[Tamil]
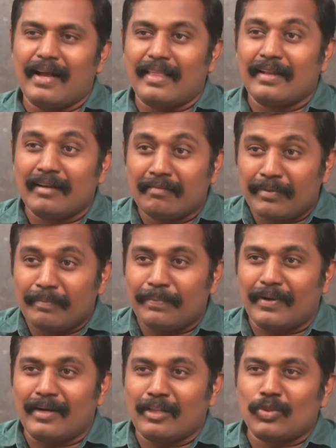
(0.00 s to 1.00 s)
அதற்கு
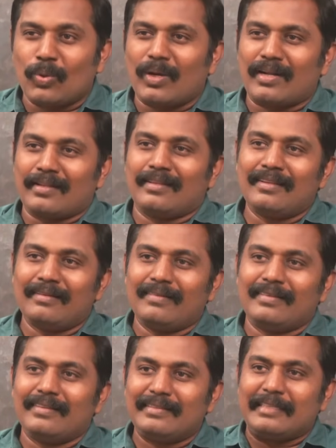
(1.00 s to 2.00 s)
பிற்பாடு தொடர்ந்து
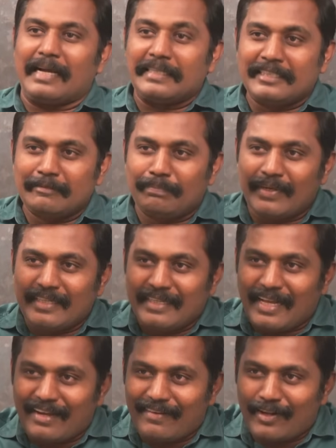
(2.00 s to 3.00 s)
கட்சி
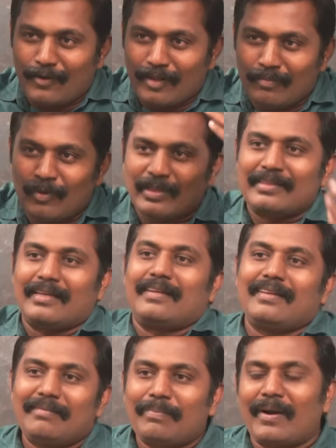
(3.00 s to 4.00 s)
பணிக்காக என்னுடைய மொத்த
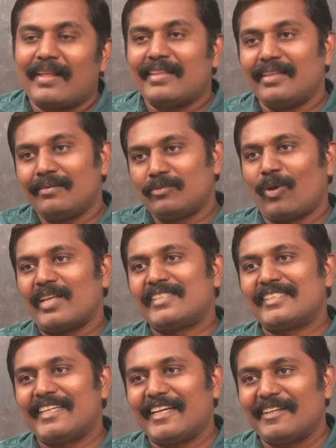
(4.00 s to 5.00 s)
பணத்தையும்
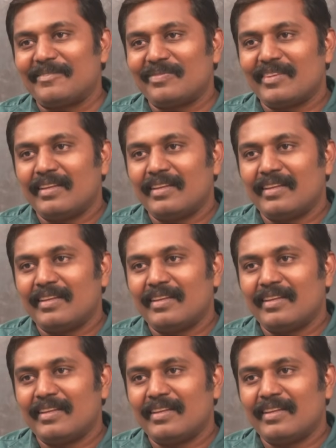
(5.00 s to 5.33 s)
தொலைச்சிட்டேன்